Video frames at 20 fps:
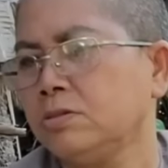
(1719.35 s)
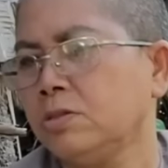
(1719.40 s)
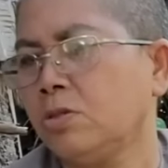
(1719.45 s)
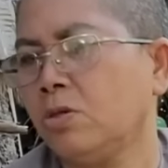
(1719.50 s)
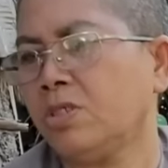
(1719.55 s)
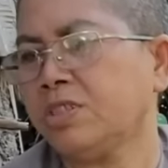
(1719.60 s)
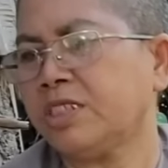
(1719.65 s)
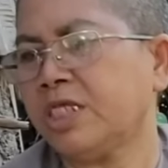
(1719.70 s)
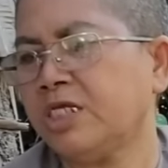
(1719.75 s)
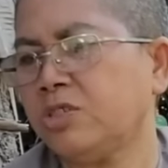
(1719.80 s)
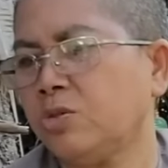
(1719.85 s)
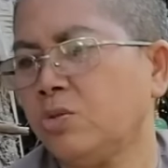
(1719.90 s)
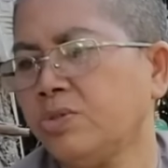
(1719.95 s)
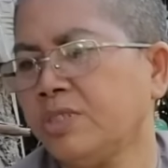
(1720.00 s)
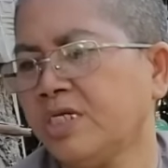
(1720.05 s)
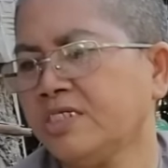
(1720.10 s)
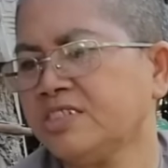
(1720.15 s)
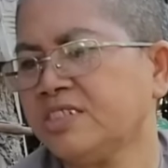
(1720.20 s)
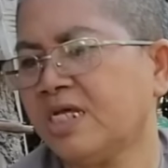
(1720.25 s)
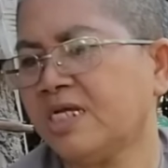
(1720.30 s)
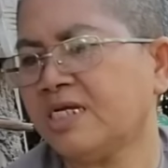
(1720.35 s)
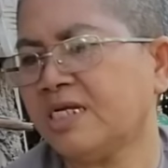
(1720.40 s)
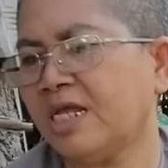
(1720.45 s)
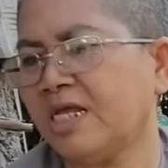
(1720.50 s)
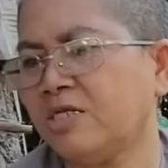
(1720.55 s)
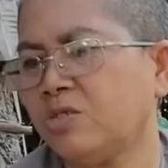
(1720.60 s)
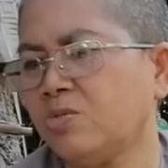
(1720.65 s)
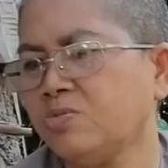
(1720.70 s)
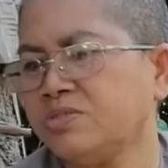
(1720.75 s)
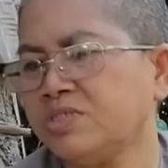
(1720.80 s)
con chị chú giảng sanh
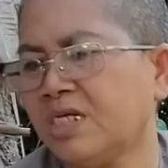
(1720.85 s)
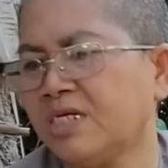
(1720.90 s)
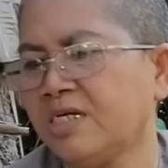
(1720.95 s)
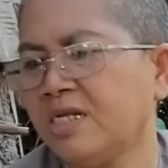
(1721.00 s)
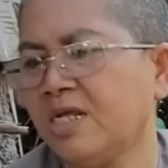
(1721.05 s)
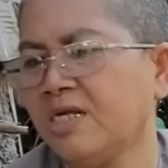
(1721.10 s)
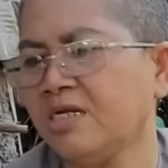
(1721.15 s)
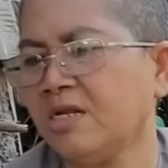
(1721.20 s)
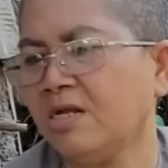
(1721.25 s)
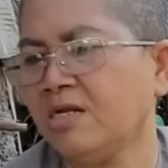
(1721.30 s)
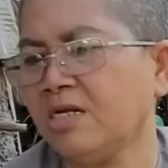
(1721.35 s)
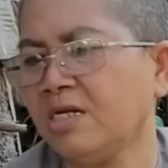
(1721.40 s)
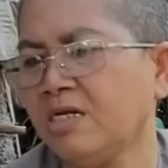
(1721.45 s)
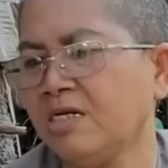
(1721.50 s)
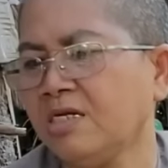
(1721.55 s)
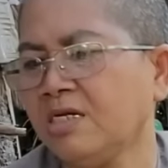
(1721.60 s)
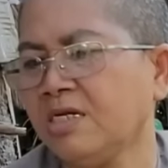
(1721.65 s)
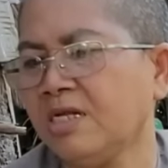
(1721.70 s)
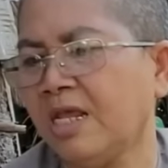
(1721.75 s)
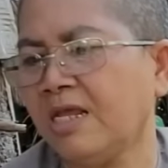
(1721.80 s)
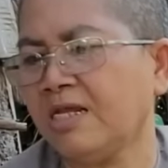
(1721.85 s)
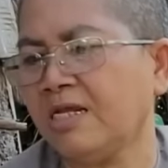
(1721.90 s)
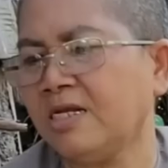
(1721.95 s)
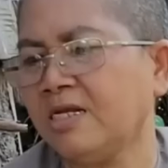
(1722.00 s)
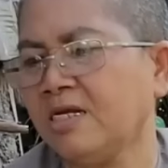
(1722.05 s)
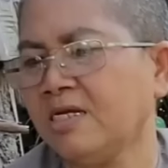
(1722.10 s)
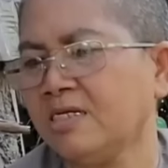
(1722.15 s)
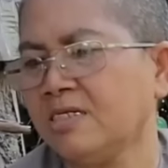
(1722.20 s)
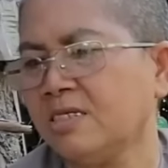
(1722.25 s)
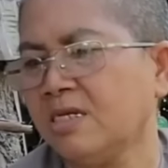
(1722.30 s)
này chúng sanh đến đây đây
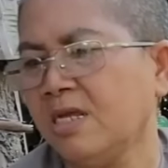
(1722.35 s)
á